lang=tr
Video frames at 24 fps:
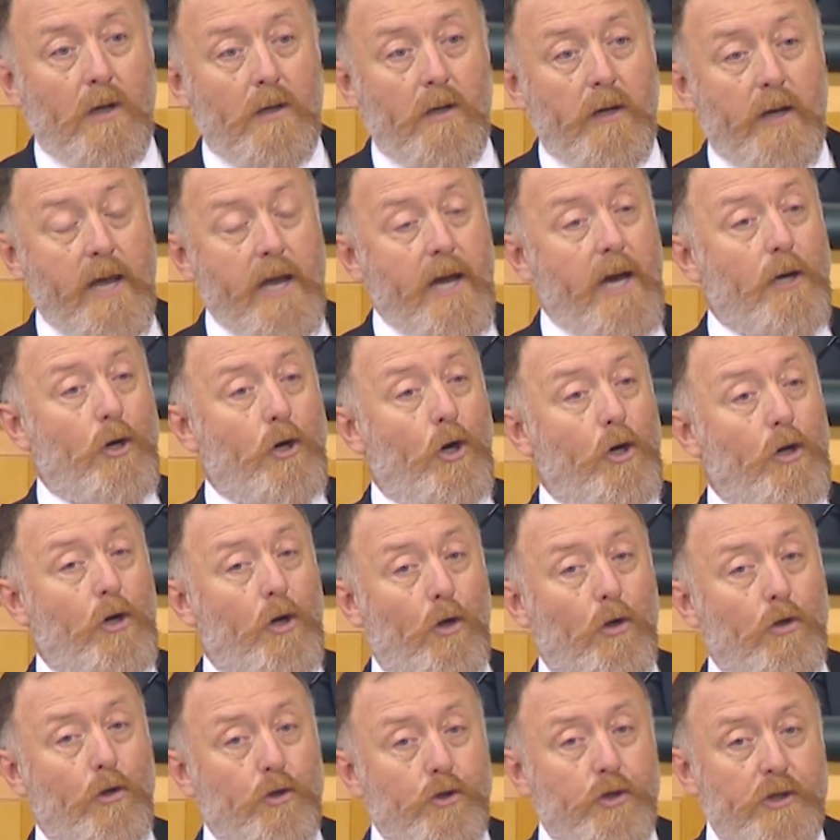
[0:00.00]
Eğer öyle
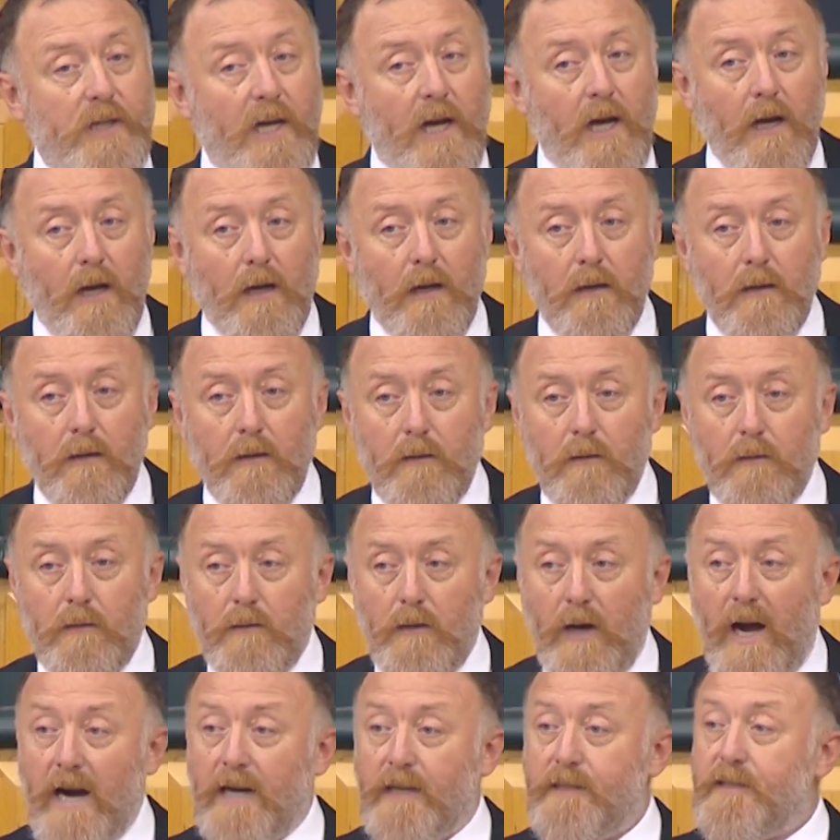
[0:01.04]
olursa
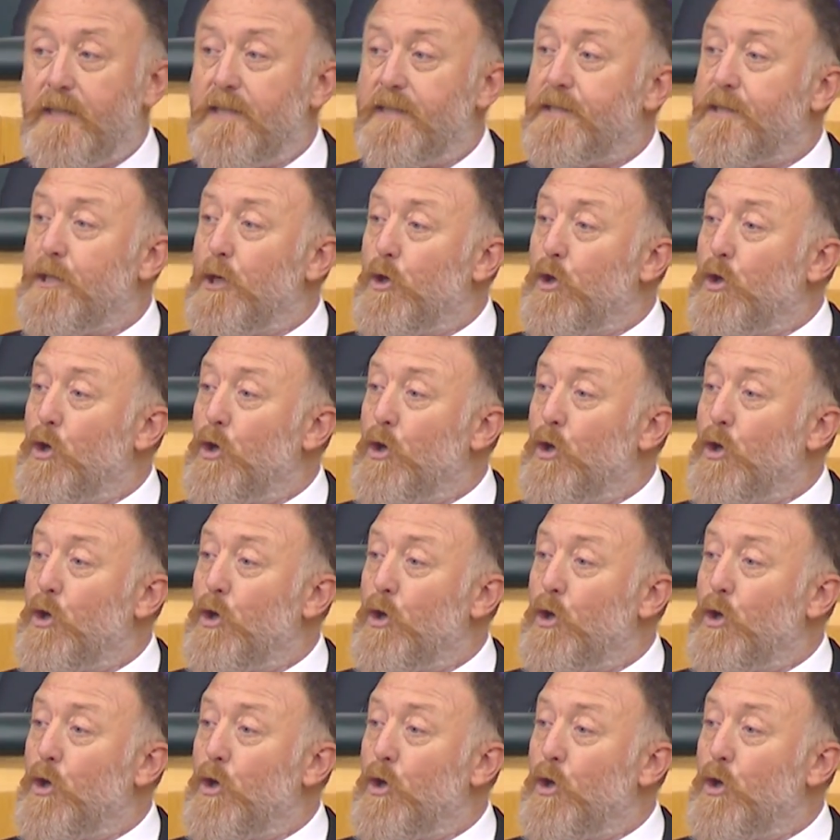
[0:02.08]
ertesi